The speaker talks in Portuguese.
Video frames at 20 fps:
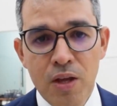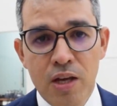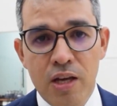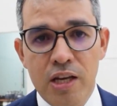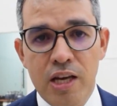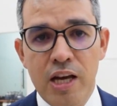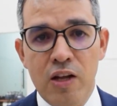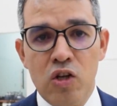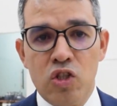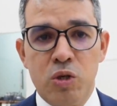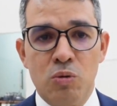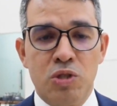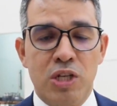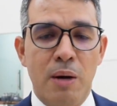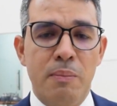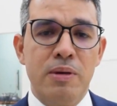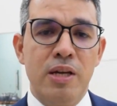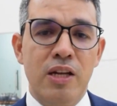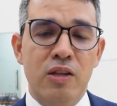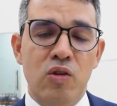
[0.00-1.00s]
E nós estamos
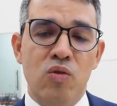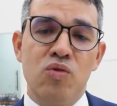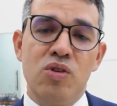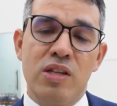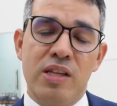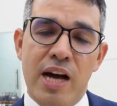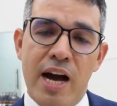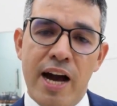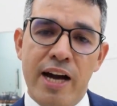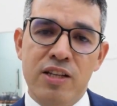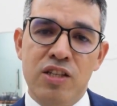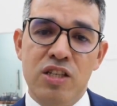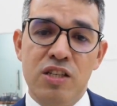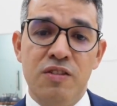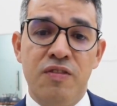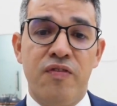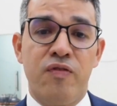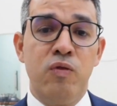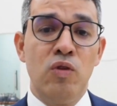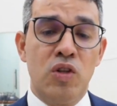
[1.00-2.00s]
caminhando em unidade
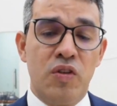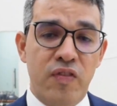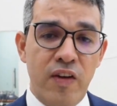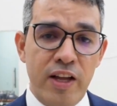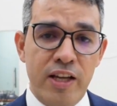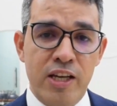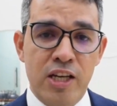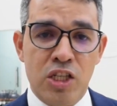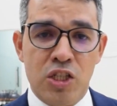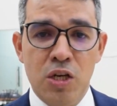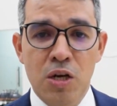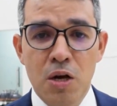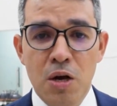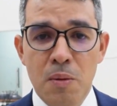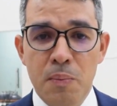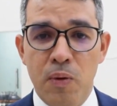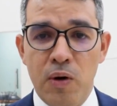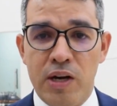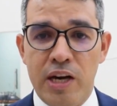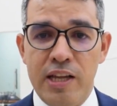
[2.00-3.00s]
e muito feliz,
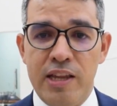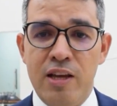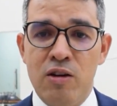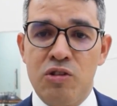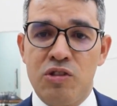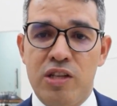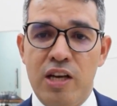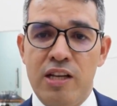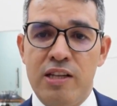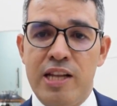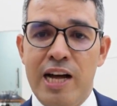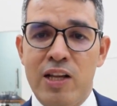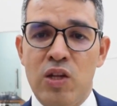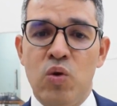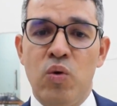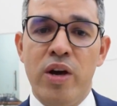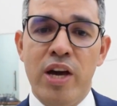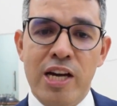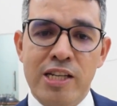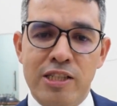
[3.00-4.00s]
porque Deus tem
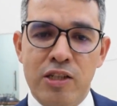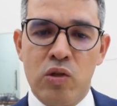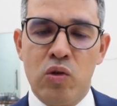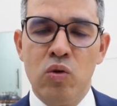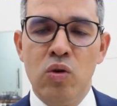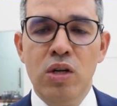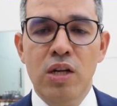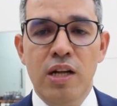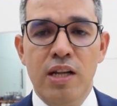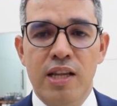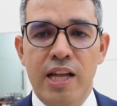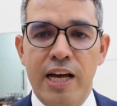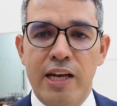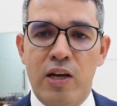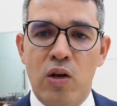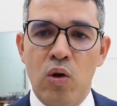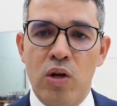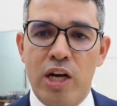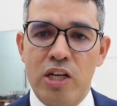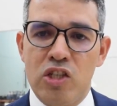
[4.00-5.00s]
dado êxito
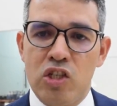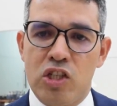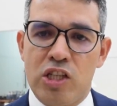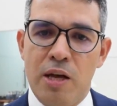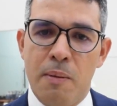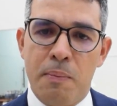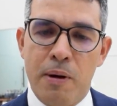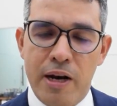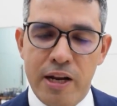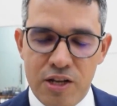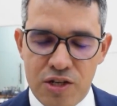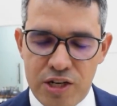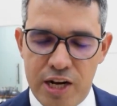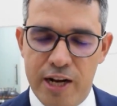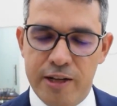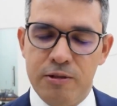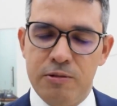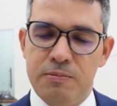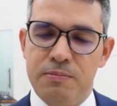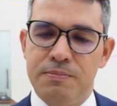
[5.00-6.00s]
naquilo que a gente tem
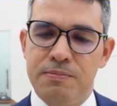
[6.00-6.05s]
planejado.